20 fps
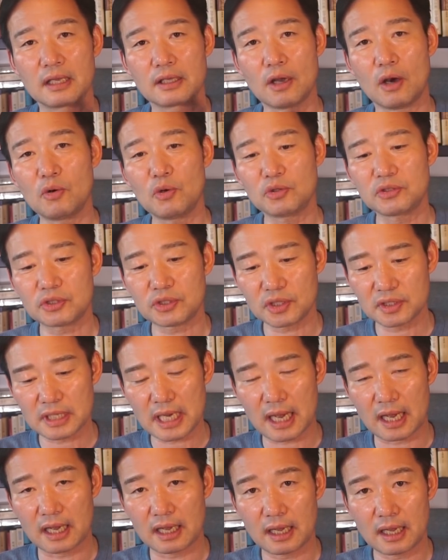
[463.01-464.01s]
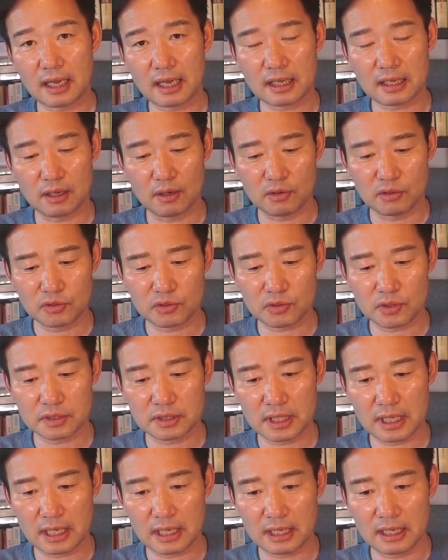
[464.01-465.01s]
경호처장, 아,
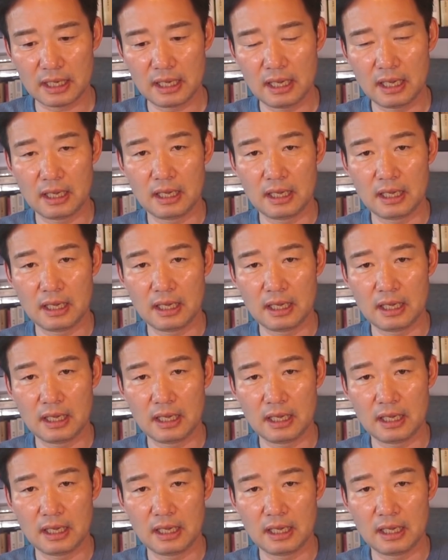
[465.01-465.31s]
경호처장